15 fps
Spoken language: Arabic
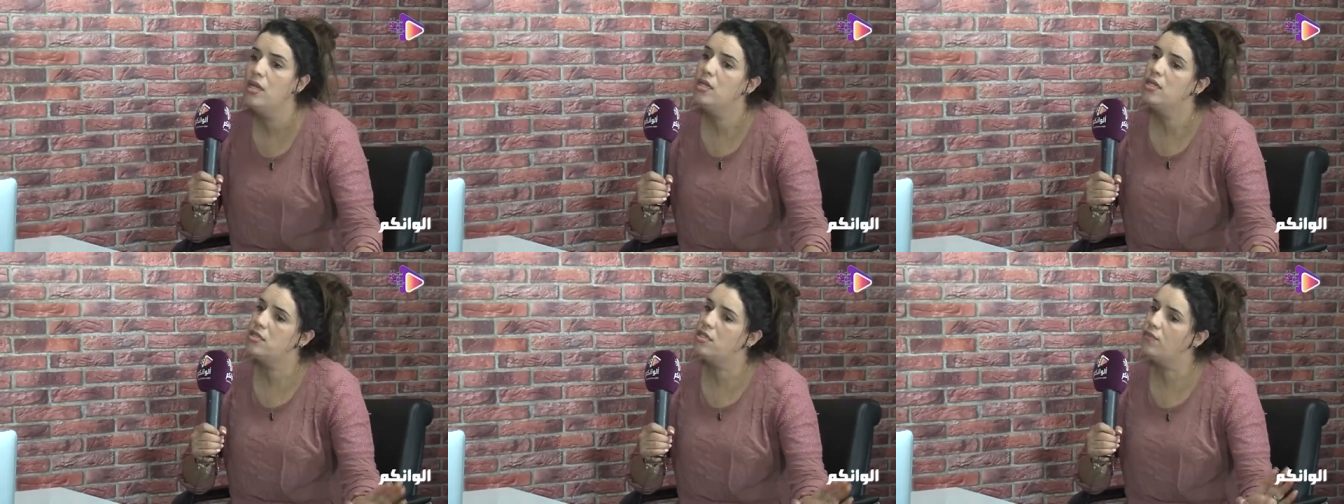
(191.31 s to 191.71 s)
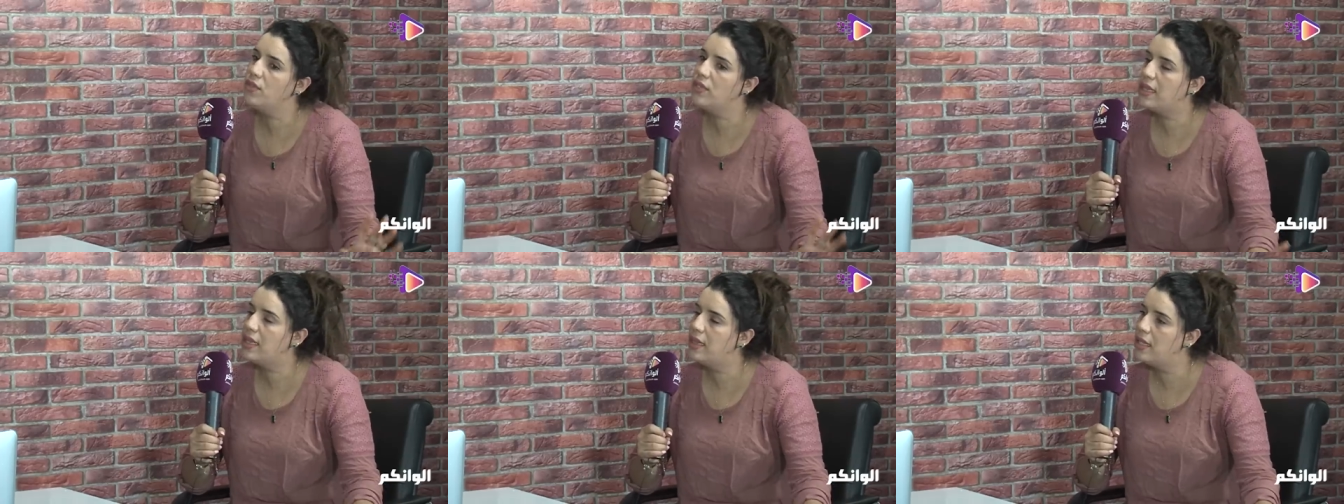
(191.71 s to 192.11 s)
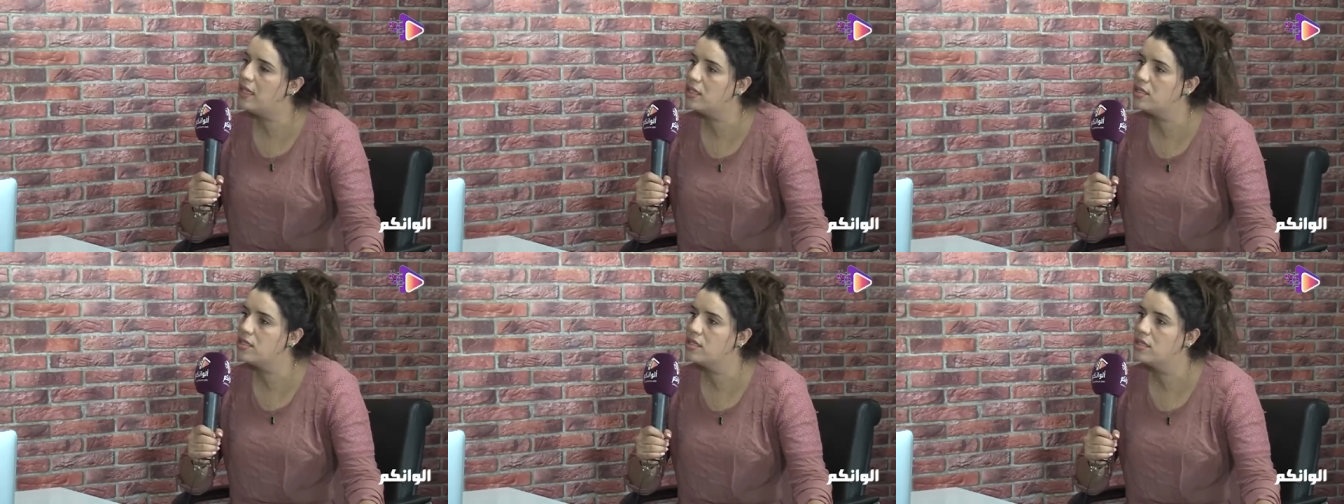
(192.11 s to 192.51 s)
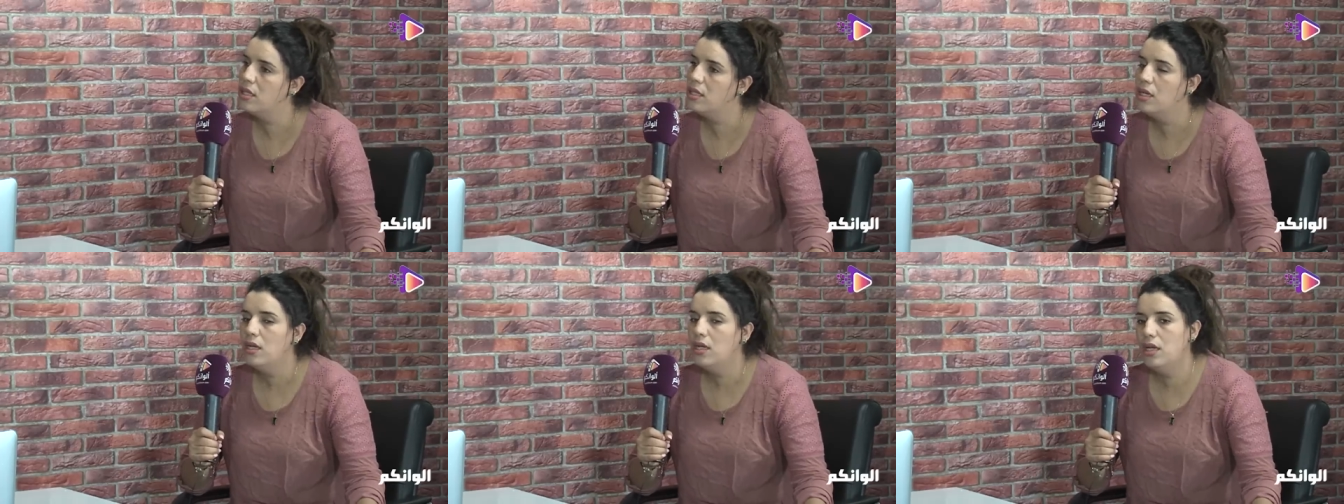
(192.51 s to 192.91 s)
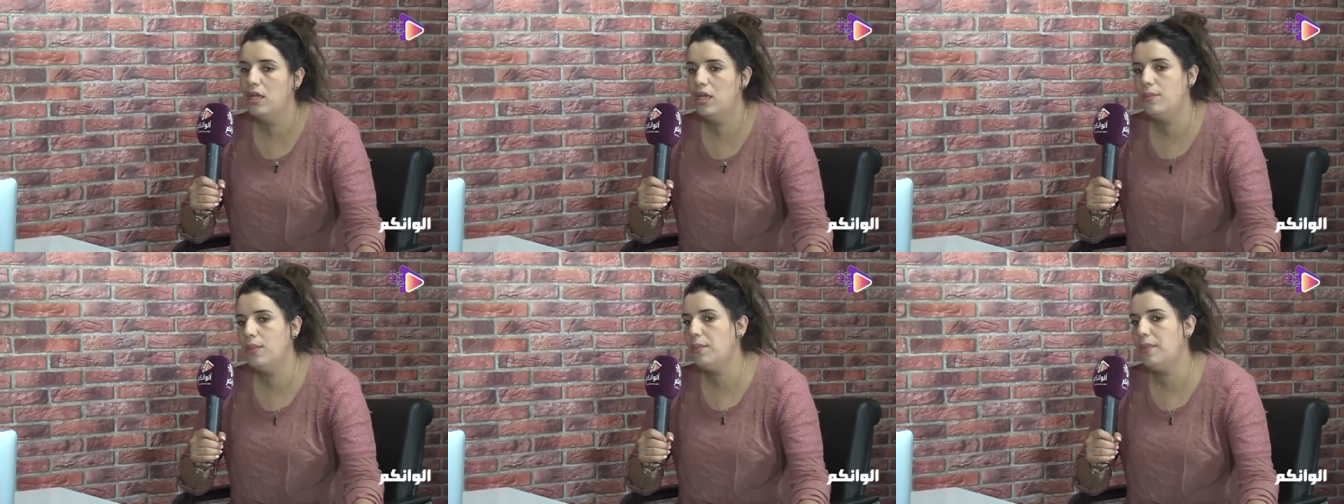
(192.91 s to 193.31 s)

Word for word: صافي طلقت آه، من